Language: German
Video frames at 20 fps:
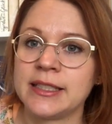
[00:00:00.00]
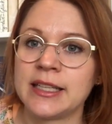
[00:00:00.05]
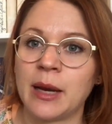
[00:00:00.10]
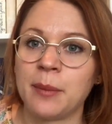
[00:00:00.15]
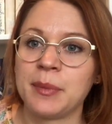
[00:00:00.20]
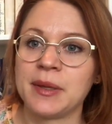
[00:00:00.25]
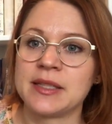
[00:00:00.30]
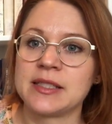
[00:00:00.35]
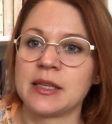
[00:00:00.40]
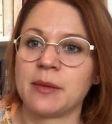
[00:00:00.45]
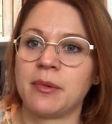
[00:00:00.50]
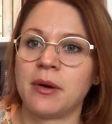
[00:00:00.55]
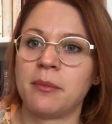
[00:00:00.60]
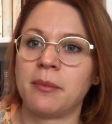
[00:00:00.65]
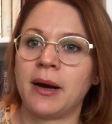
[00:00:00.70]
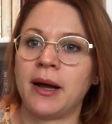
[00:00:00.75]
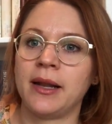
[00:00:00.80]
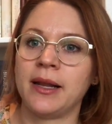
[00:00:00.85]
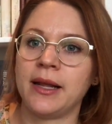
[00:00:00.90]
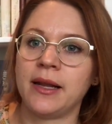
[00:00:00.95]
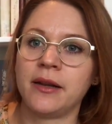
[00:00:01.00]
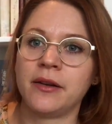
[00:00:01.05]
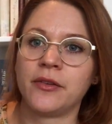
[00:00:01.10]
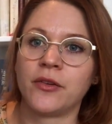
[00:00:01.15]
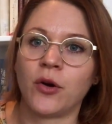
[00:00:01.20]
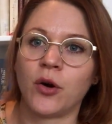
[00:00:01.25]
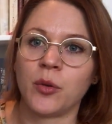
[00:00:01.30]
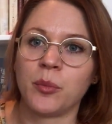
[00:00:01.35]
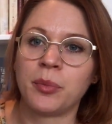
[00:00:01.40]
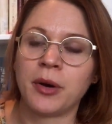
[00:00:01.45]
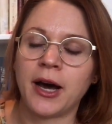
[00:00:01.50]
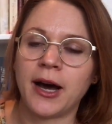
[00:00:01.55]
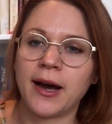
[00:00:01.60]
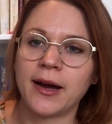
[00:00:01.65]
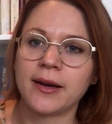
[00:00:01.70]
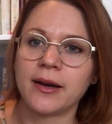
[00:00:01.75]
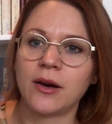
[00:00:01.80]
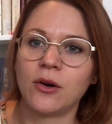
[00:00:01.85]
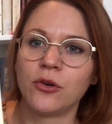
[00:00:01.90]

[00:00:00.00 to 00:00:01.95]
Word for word: Ich habe jetzt aber mal Eleanor und Park